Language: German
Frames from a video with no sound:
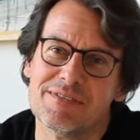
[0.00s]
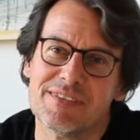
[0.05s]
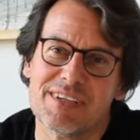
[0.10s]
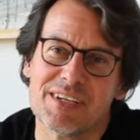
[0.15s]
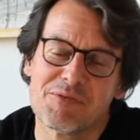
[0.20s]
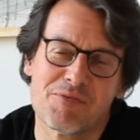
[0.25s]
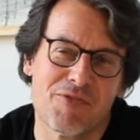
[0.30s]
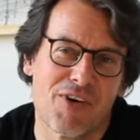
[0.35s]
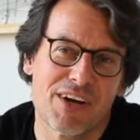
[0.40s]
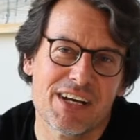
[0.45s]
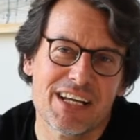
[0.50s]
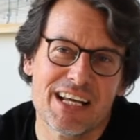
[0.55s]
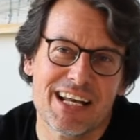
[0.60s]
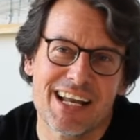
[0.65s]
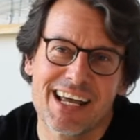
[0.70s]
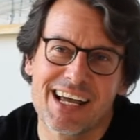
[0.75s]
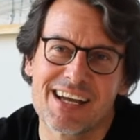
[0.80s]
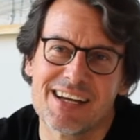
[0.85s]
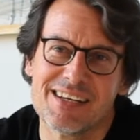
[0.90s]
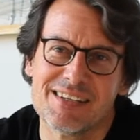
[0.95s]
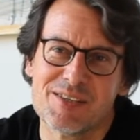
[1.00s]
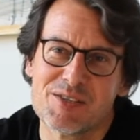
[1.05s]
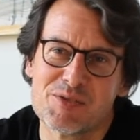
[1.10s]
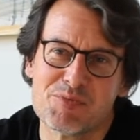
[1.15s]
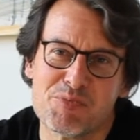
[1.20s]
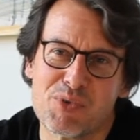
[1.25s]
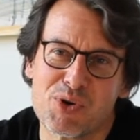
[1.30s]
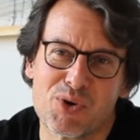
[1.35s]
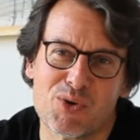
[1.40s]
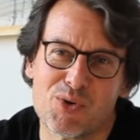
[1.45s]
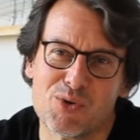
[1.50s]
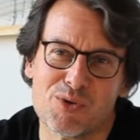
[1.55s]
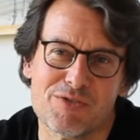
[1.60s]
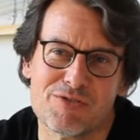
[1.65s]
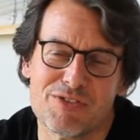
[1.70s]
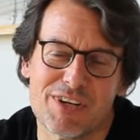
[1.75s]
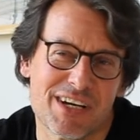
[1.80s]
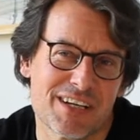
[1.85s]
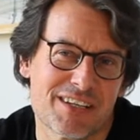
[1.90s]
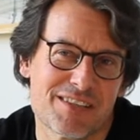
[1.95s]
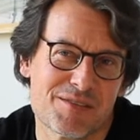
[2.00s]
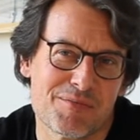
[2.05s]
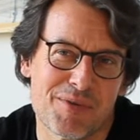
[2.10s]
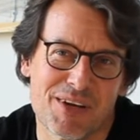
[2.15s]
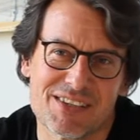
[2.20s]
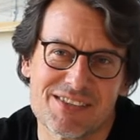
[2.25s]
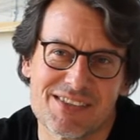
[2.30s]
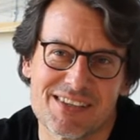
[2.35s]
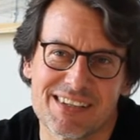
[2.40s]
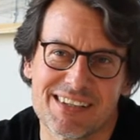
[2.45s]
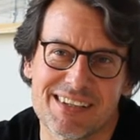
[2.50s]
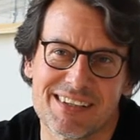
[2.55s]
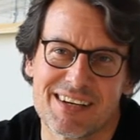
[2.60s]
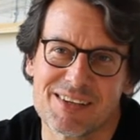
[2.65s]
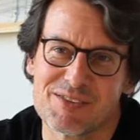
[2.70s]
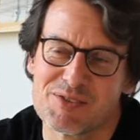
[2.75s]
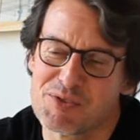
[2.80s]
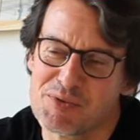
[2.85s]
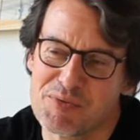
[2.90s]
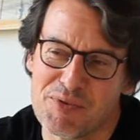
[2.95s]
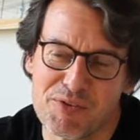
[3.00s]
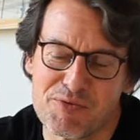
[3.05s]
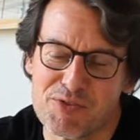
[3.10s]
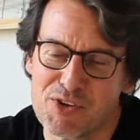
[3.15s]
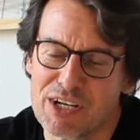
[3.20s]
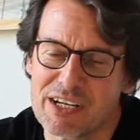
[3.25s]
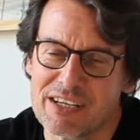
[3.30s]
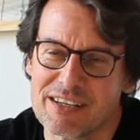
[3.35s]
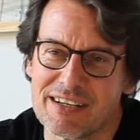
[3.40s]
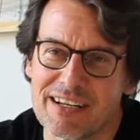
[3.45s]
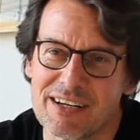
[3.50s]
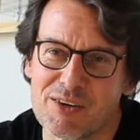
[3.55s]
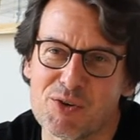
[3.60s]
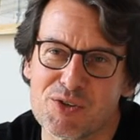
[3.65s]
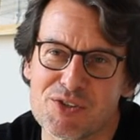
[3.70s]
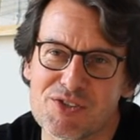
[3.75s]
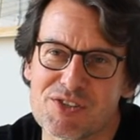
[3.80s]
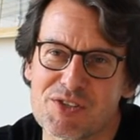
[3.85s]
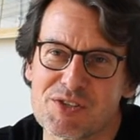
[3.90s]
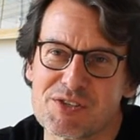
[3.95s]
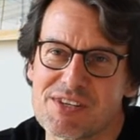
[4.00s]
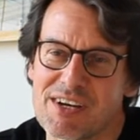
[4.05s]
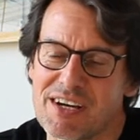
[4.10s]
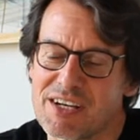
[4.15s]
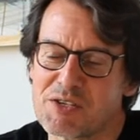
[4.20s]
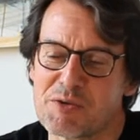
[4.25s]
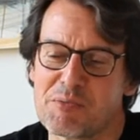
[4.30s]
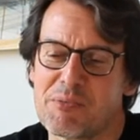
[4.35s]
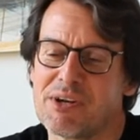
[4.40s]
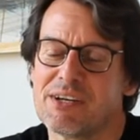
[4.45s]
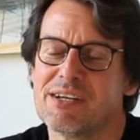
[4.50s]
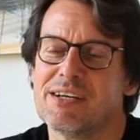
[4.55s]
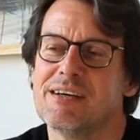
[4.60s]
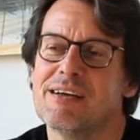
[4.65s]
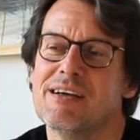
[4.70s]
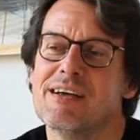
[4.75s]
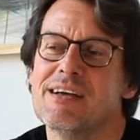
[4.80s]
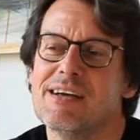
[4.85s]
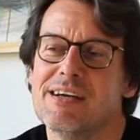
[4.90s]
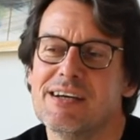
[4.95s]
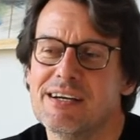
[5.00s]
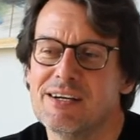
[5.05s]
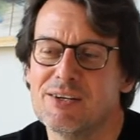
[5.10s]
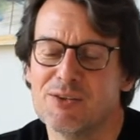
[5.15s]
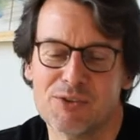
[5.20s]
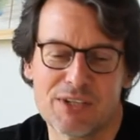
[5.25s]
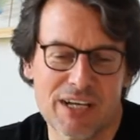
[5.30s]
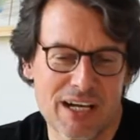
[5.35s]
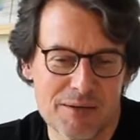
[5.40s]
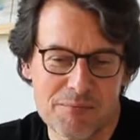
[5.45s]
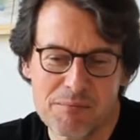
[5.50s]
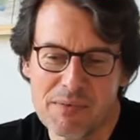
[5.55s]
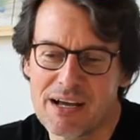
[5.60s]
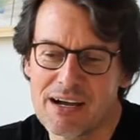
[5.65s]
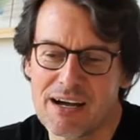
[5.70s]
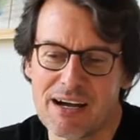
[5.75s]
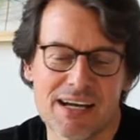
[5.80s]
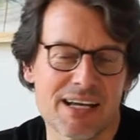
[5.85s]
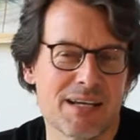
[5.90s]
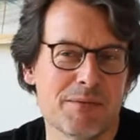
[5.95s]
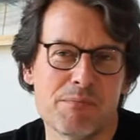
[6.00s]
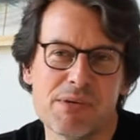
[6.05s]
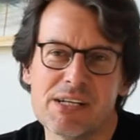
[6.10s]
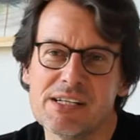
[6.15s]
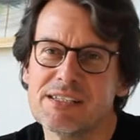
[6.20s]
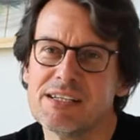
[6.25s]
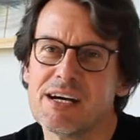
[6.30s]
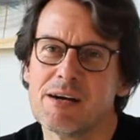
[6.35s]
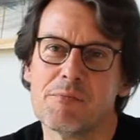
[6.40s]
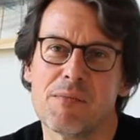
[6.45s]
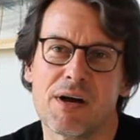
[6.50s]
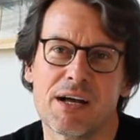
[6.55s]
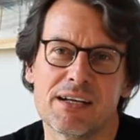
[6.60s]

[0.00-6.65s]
Ich war nicht länger in diesem Büro, vielleicht 20. Also es war wirklich eine kurze Zeitspanne. Und er hat mir ein Bild nach dem